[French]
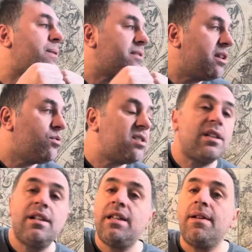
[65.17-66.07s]
pas
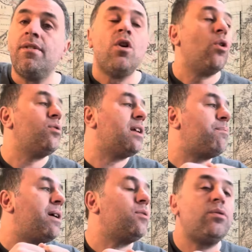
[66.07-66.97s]
d'industrie, on n'a
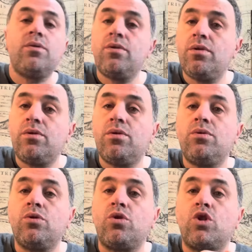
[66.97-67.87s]
pas de,
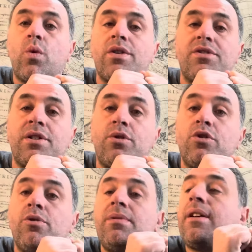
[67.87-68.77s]
de, taux de croissance
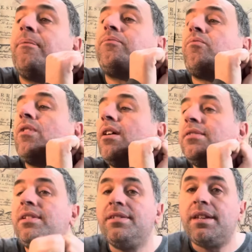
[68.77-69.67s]
économique euh,
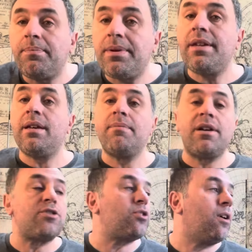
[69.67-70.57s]
digne des pays
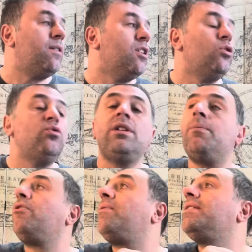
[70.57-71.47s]
émergents. Nous
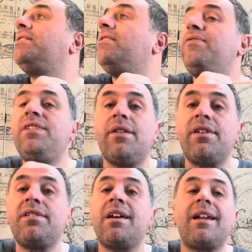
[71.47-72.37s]
n'avons pas des villes
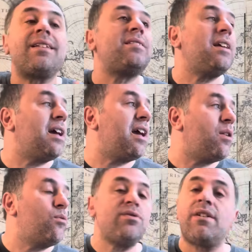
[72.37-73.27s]
avec des
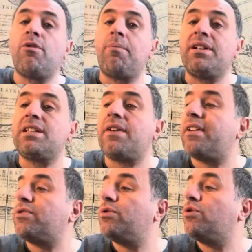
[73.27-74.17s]
gratte-ciels, nous n'avons pas des
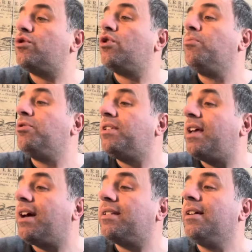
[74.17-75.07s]
infrastructures
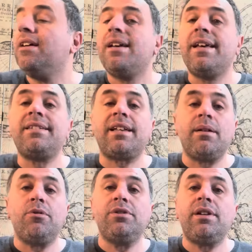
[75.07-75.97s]
modernes,
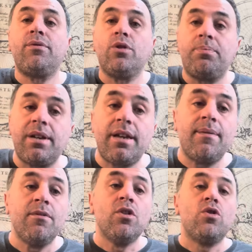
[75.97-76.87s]
extrêmement
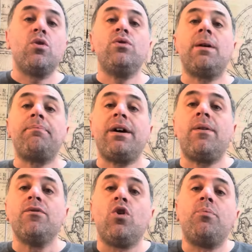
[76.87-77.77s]
développées, on n'a
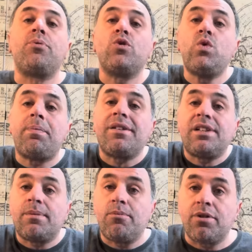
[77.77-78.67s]
pas, on produit
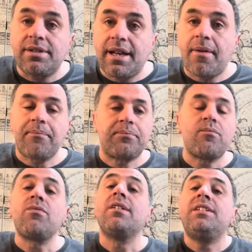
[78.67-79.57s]
pratiquement rien.
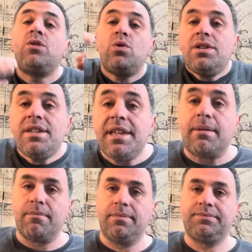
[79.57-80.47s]
C'est une énigme.